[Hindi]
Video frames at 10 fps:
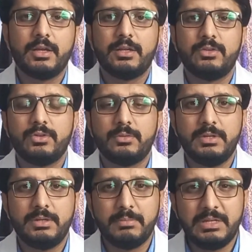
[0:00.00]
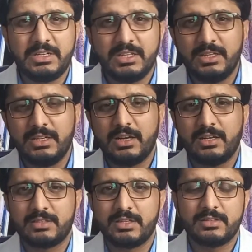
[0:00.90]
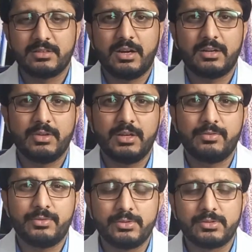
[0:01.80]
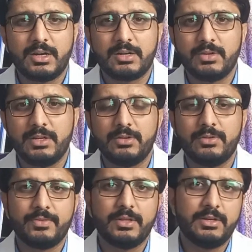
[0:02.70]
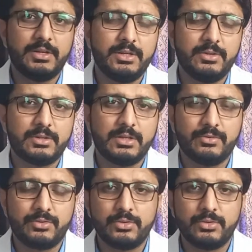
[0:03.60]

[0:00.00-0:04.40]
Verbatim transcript: कि जो भी मीठी या चना चाट वाली फ्रूट चाट वाली रेणी होती